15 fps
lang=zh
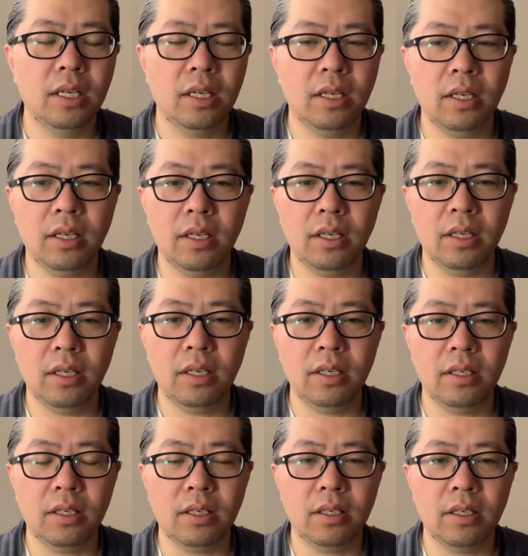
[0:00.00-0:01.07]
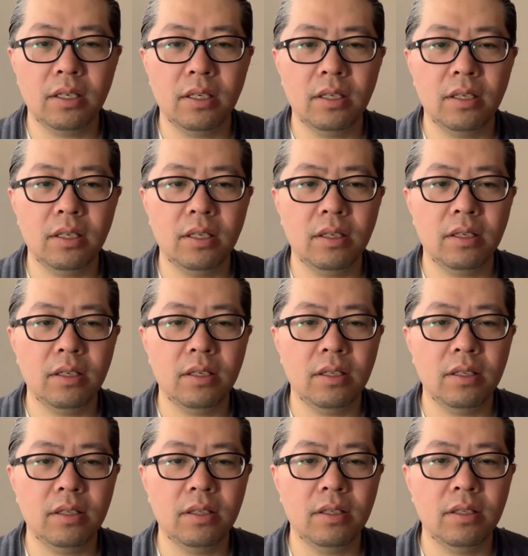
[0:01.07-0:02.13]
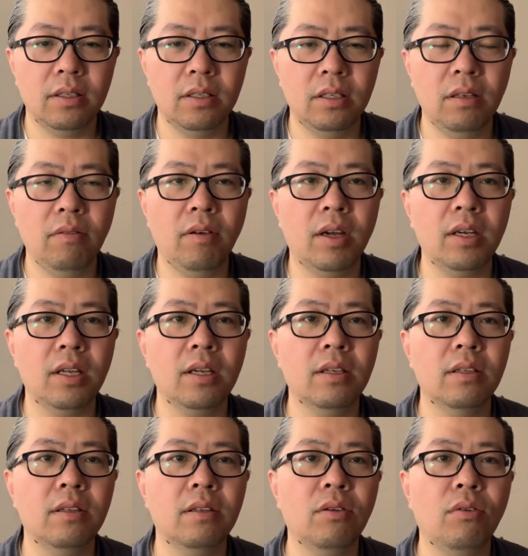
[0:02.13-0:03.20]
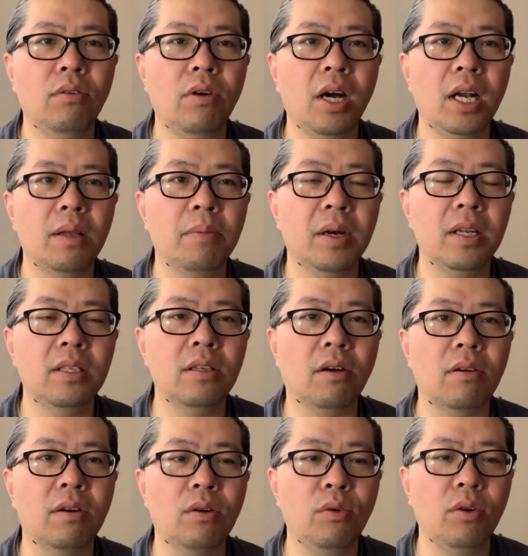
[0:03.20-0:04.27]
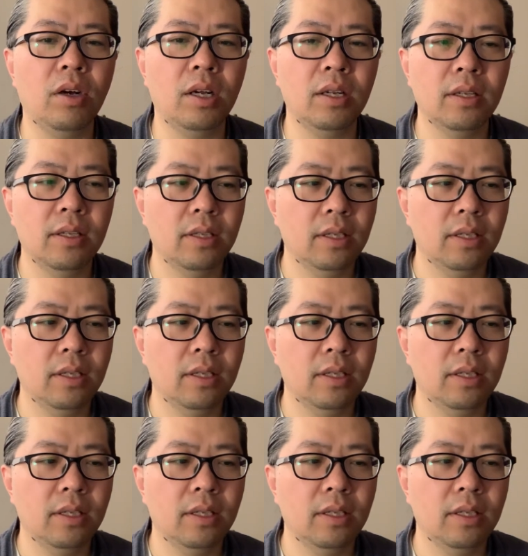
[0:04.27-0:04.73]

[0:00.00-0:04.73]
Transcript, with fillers: 呃，这个这个这个这个西方那个童话里边的小人国，